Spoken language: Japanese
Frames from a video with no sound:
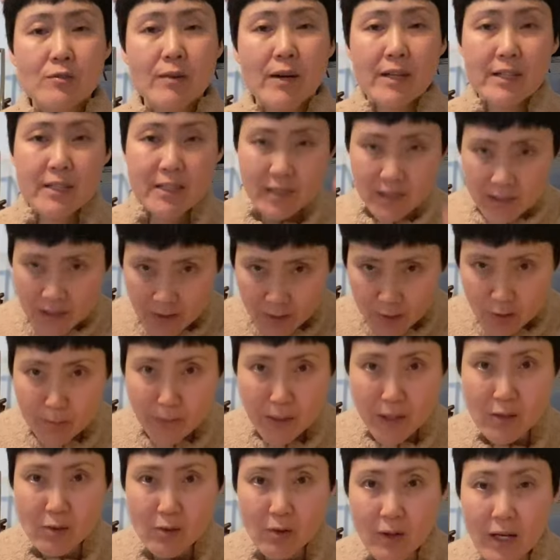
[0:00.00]
は低
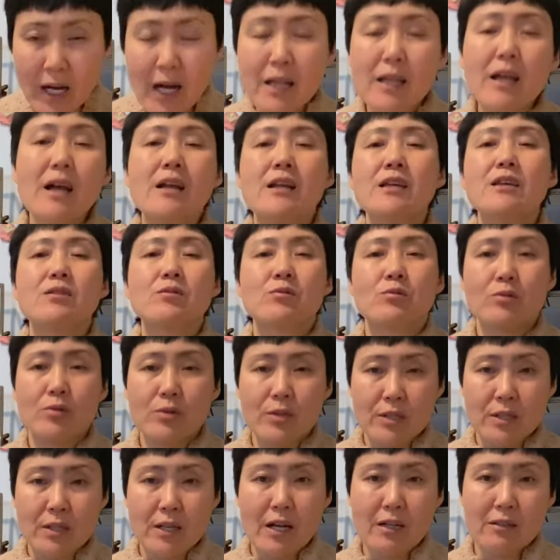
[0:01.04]
めのかなり低
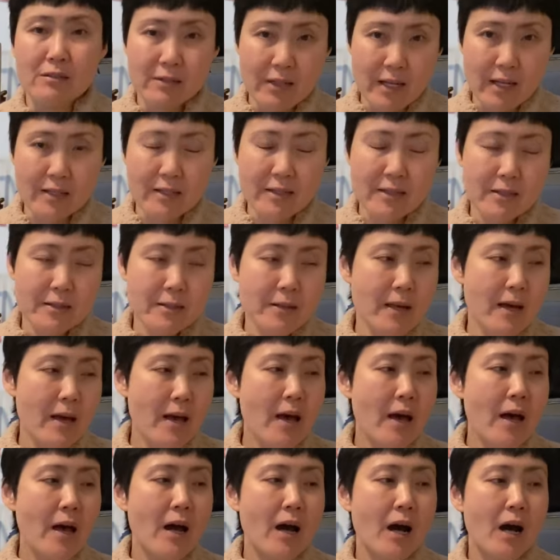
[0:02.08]
いランクです
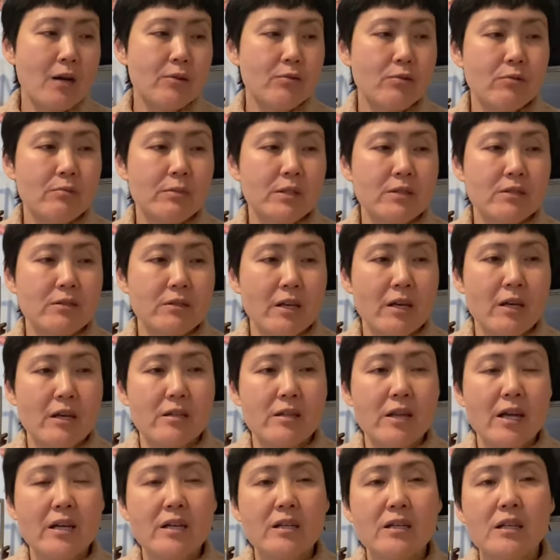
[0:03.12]
あのまずね
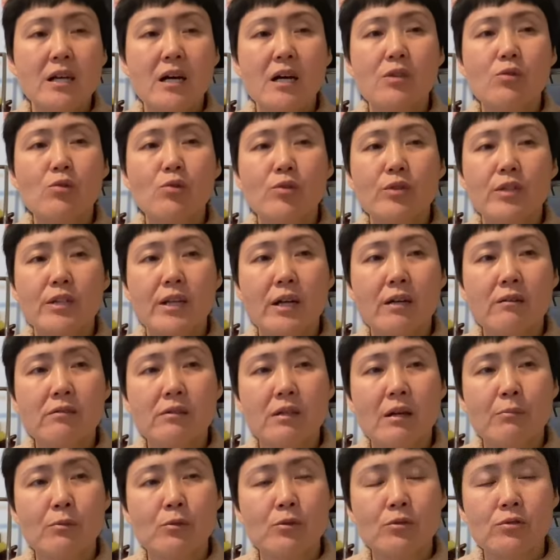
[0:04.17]
年間の
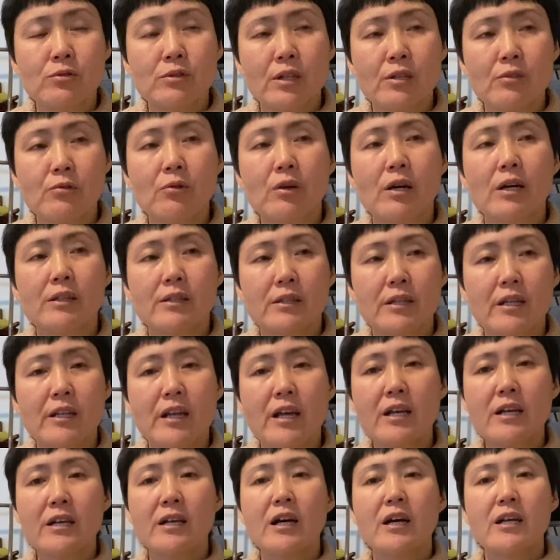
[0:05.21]
ディダクタブルっていうのがあって
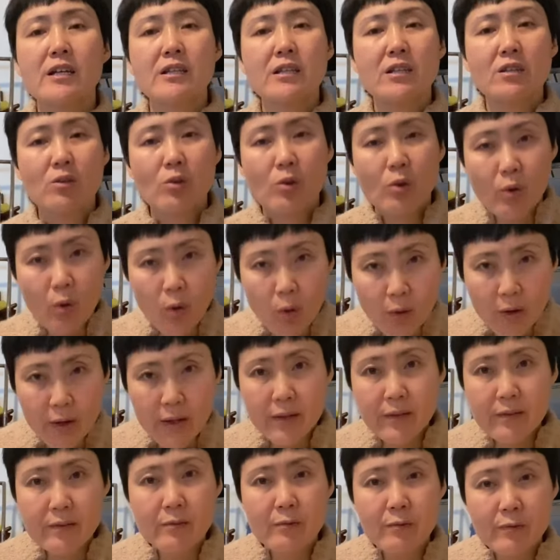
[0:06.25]
年間にこ
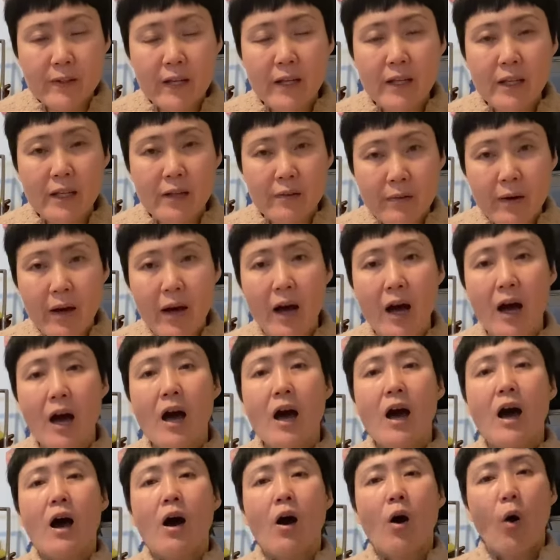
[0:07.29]
れだけは
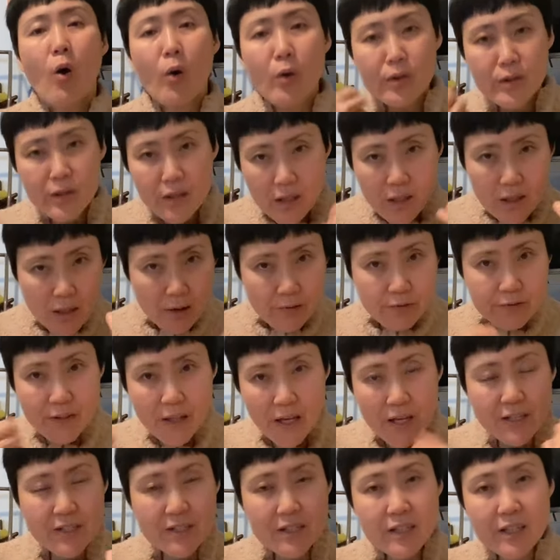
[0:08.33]
本人が負
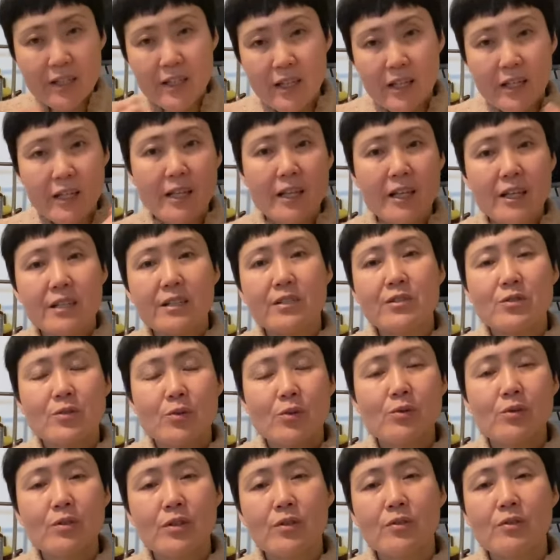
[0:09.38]
担しなきゃいけないです
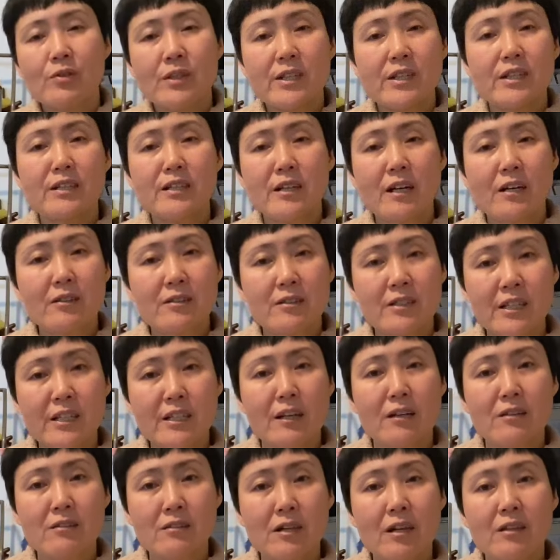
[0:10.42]
よっていう金額金
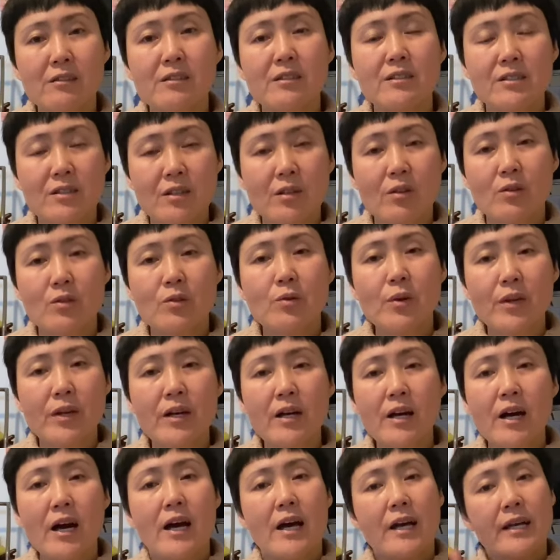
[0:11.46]
額があるんですけどそれ
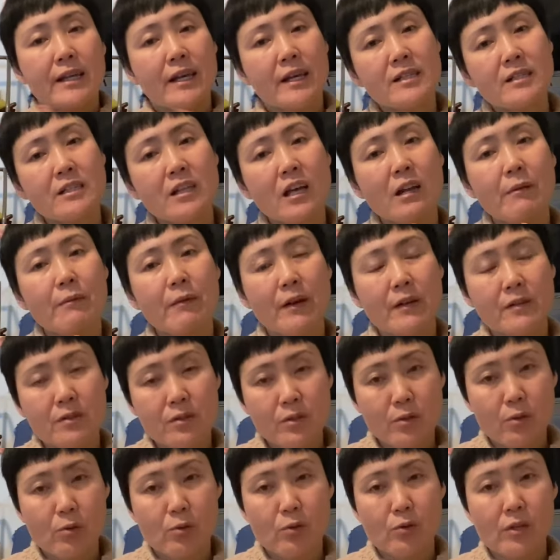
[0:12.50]
が安ければ安
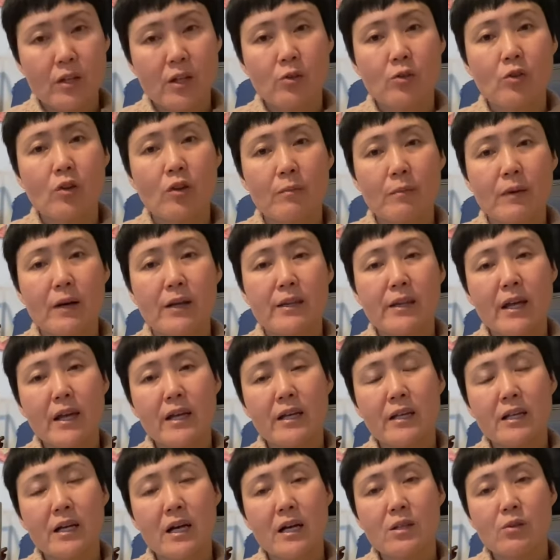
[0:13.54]
いほど例えば
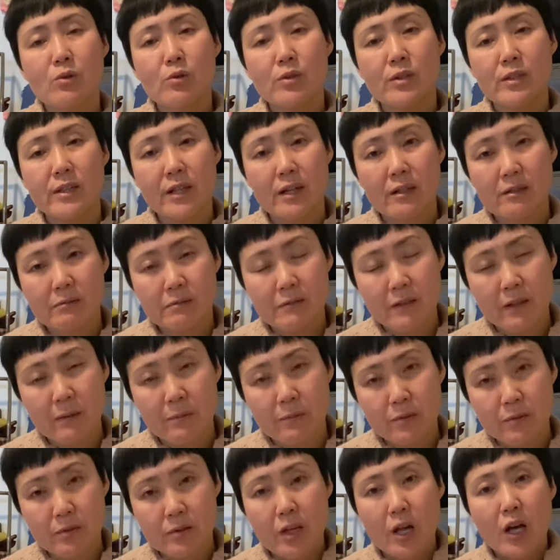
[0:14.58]
年間の
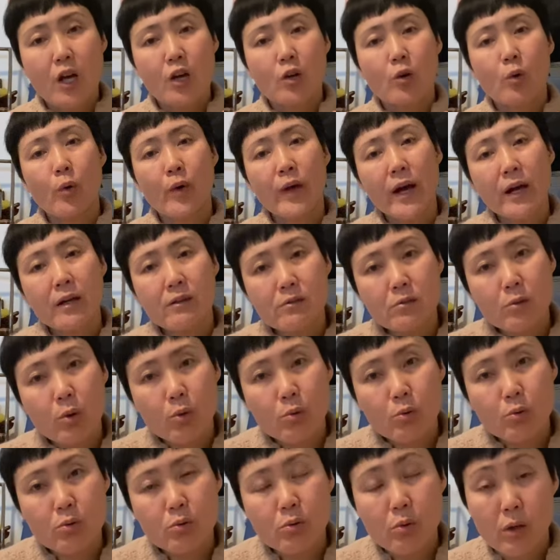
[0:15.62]
ディダクタブル500
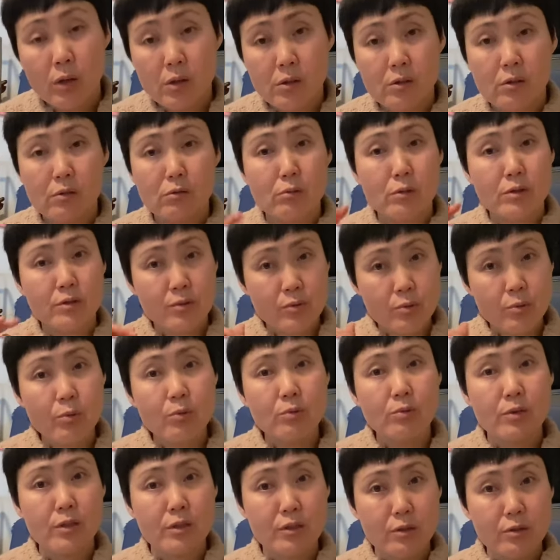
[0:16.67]
ドルとかっていうのはすご
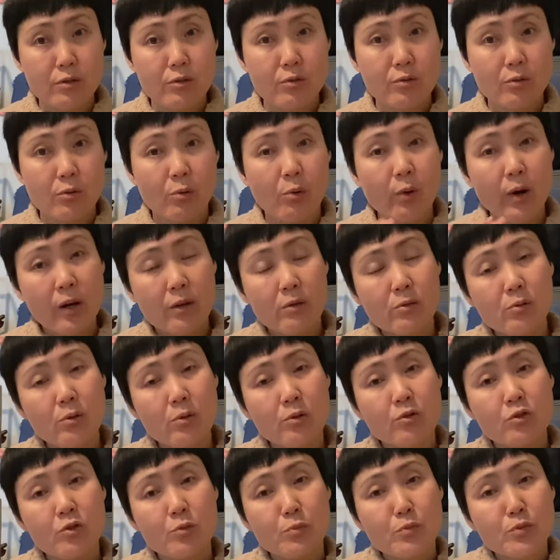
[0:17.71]
くいいんですよ500
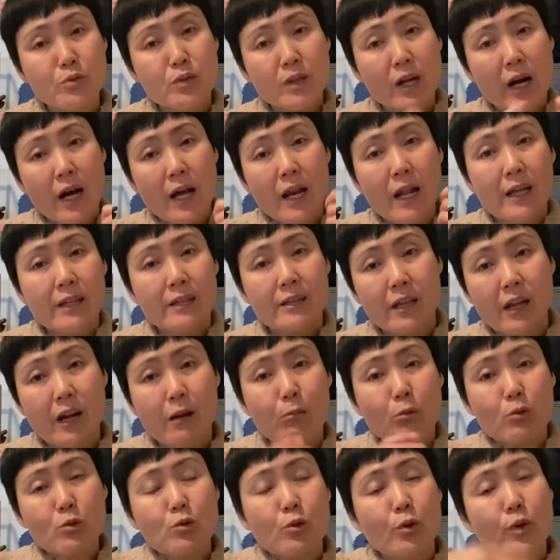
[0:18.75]
ドル自分が払ったら
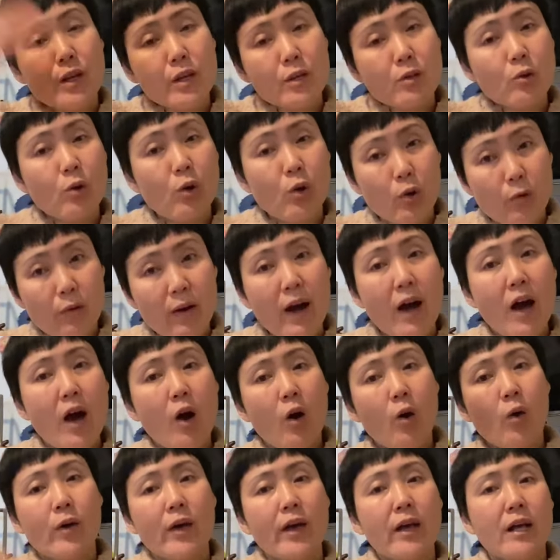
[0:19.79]
もうそれ以降は
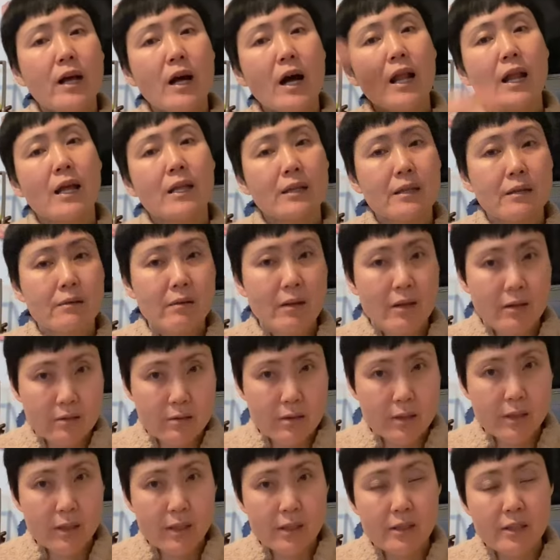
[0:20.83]
保険が払ってくれるっ
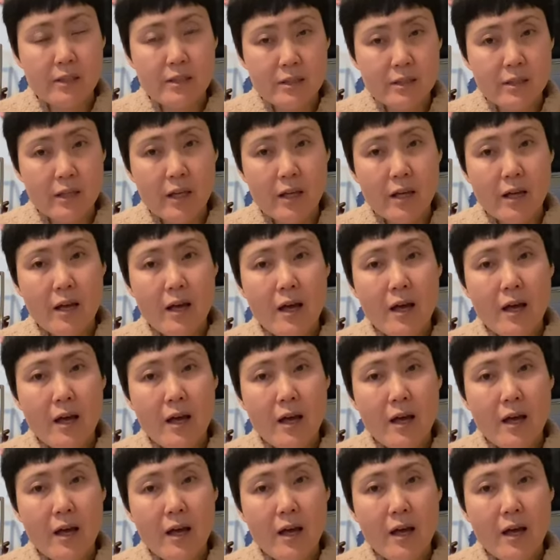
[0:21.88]
ていう形で